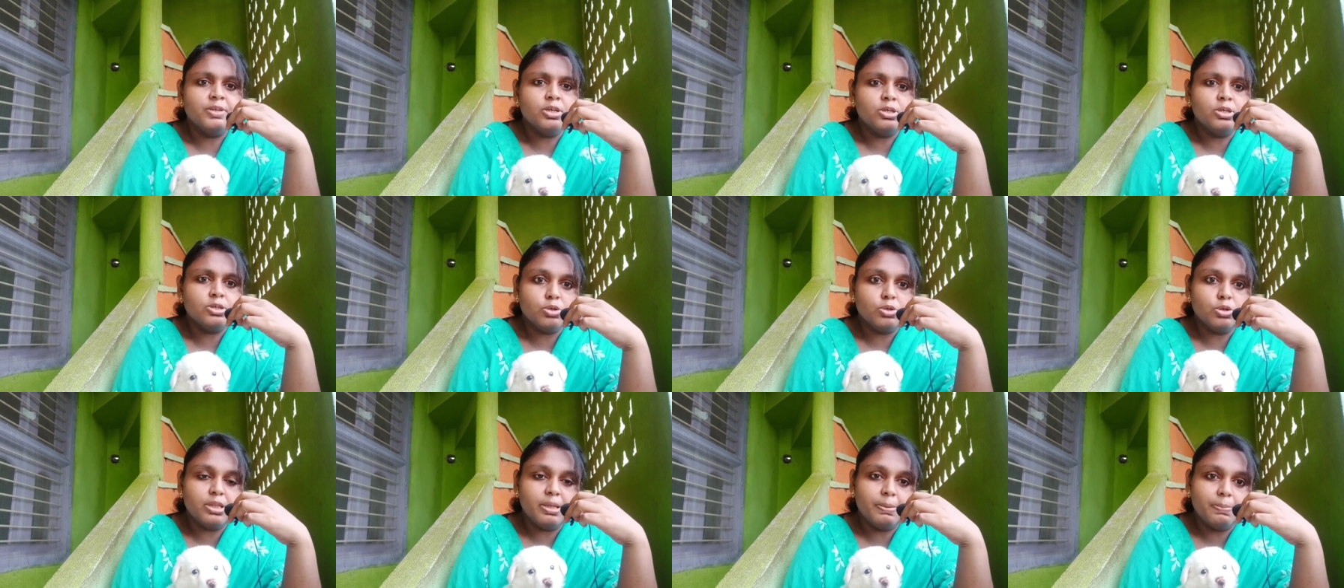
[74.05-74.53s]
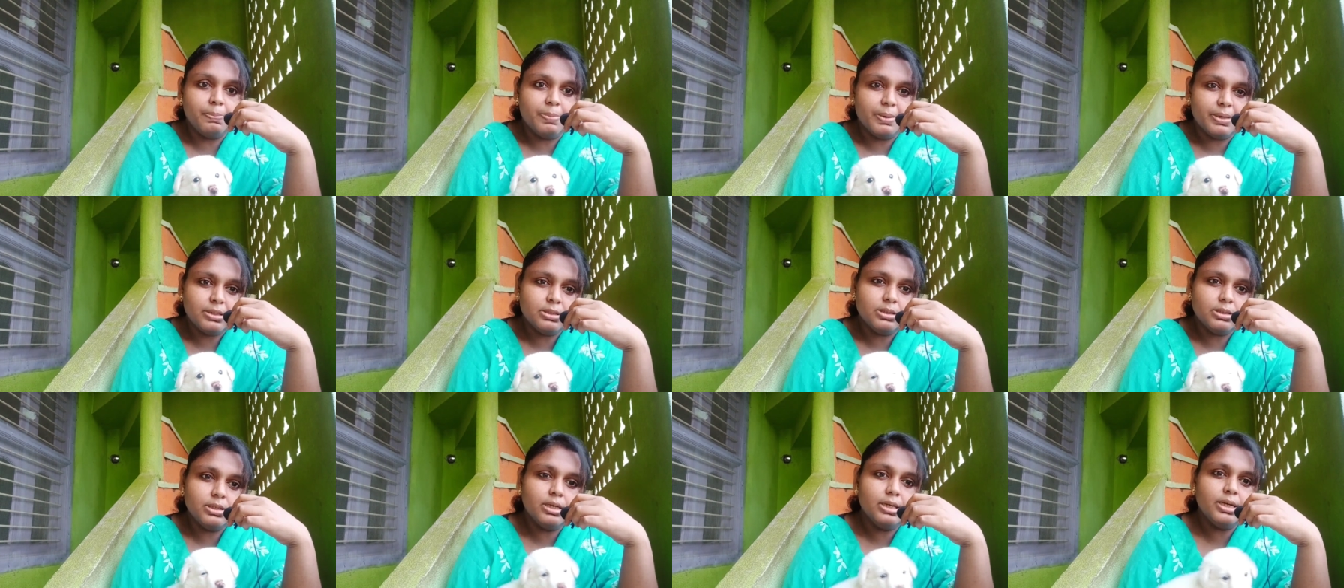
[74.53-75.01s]
సో ద
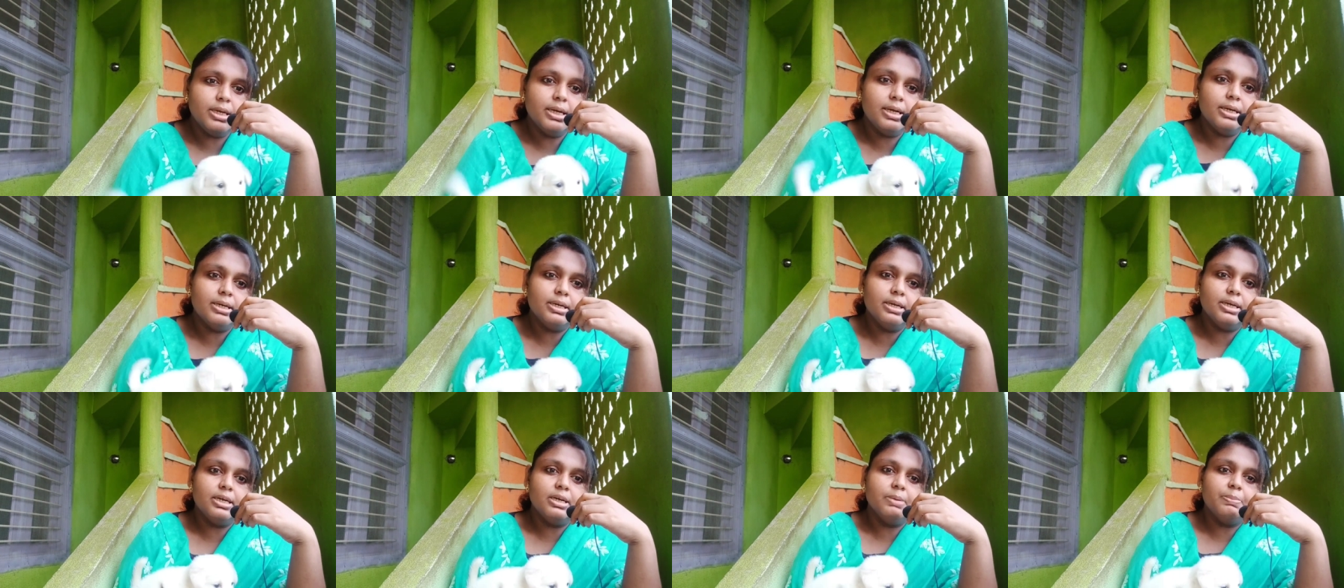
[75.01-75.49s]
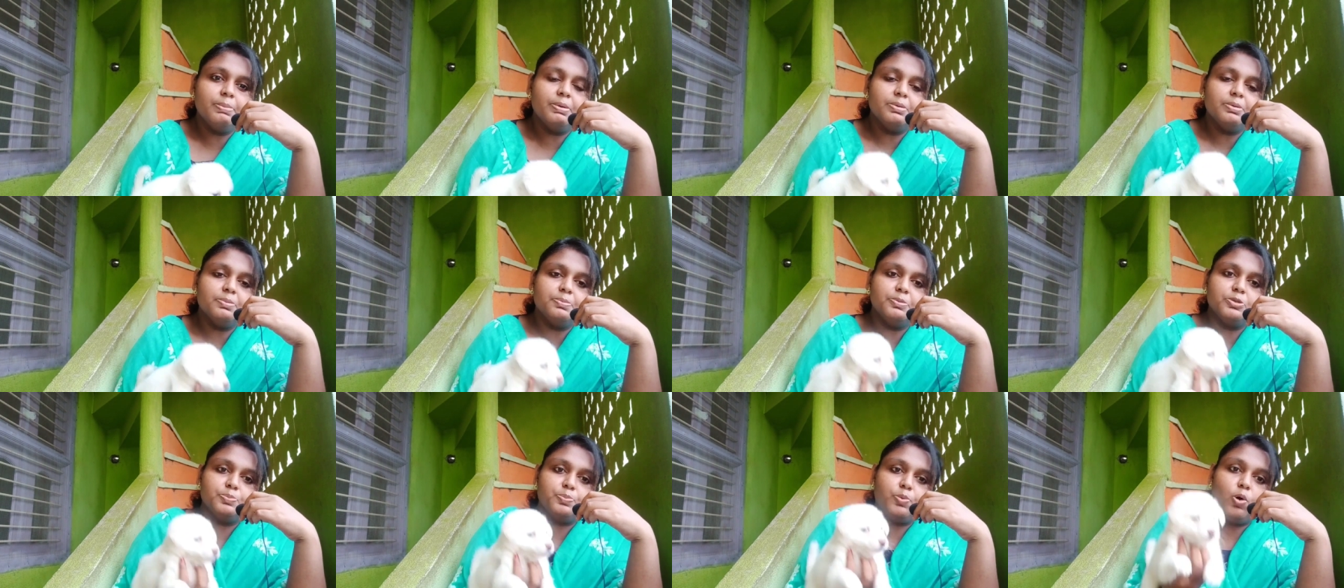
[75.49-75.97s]
బెస్ట్ థింగ్ ఏంటంటే మనం
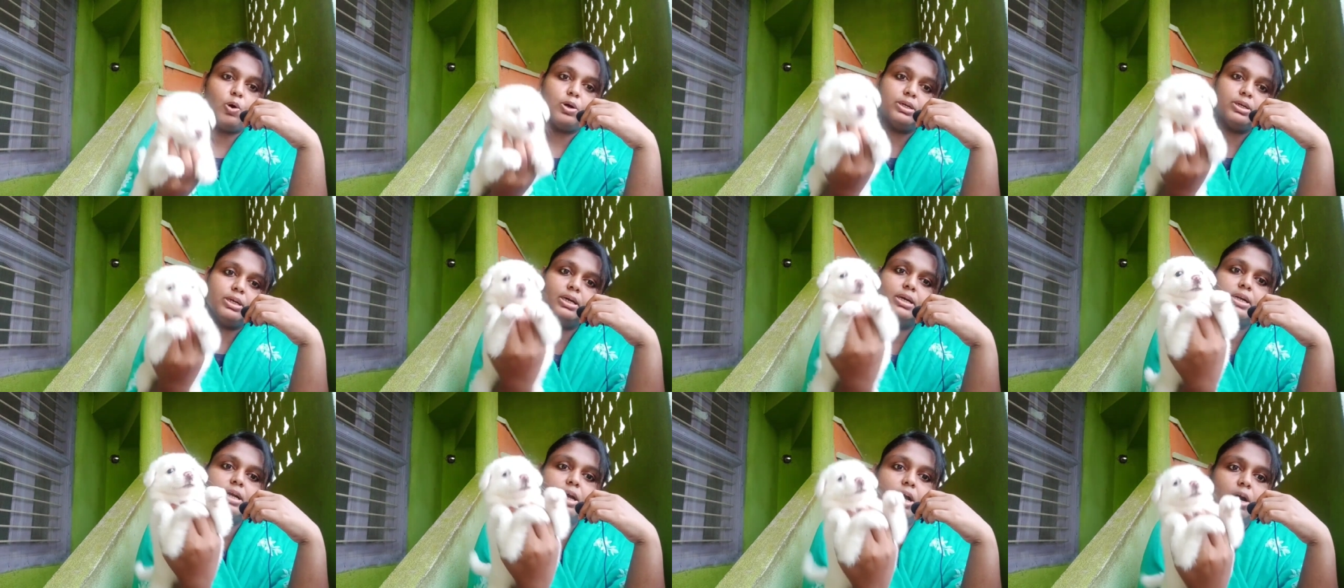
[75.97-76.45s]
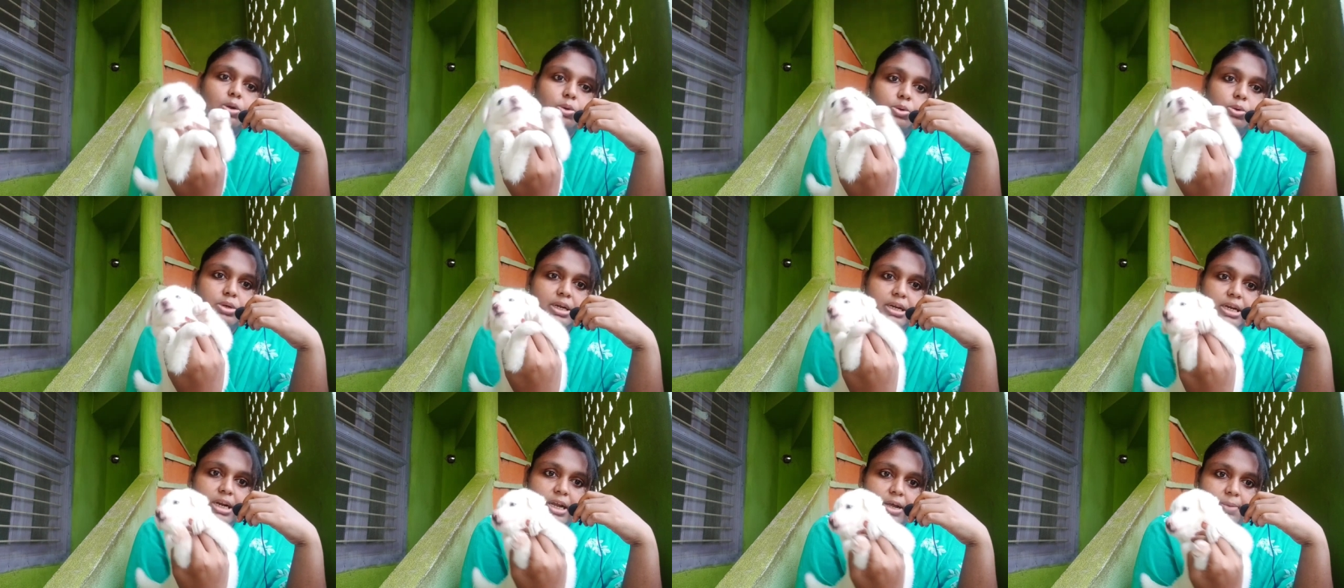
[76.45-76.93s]
స్పాటెడ్
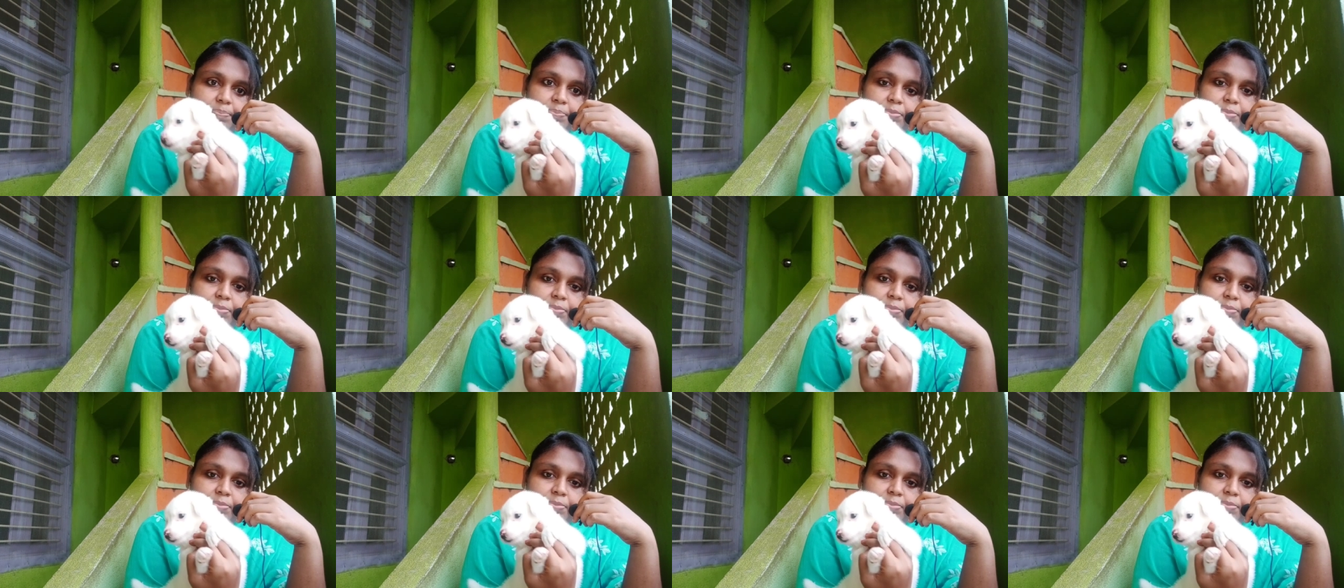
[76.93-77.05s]
కాకుండా ఇలా